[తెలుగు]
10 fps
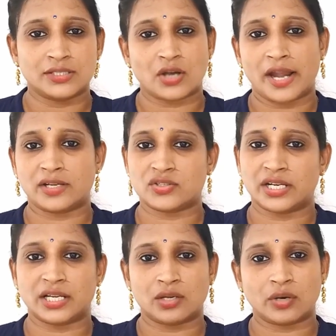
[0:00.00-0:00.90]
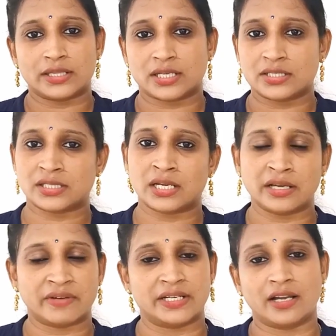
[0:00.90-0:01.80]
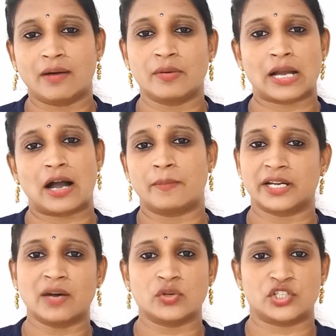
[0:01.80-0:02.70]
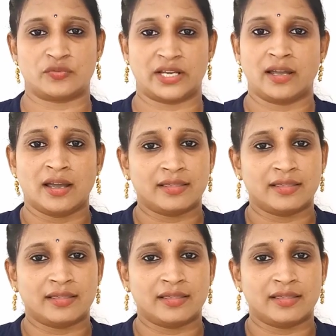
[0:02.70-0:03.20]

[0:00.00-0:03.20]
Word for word: జాయింట్ చేయడాలు అతికించడాలు ఇవన్నీ కామన్గా వచ్చినవే